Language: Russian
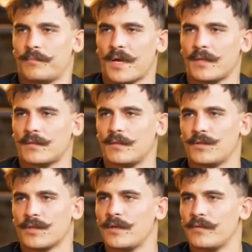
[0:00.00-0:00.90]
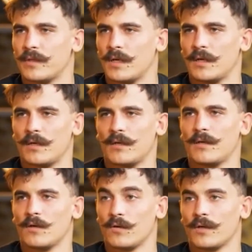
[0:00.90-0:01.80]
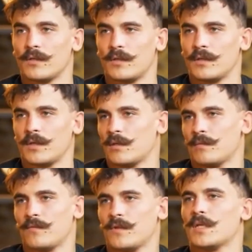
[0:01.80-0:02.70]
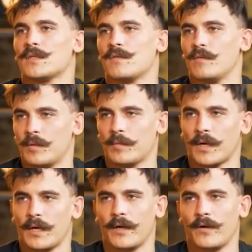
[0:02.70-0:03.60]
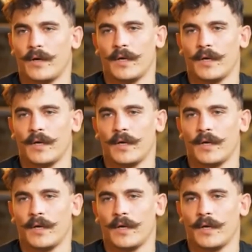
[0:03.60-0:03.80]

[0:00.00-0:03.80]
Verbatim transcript: 5 тысяч гривен, да? И он говорит, да, я там финансово помогаю.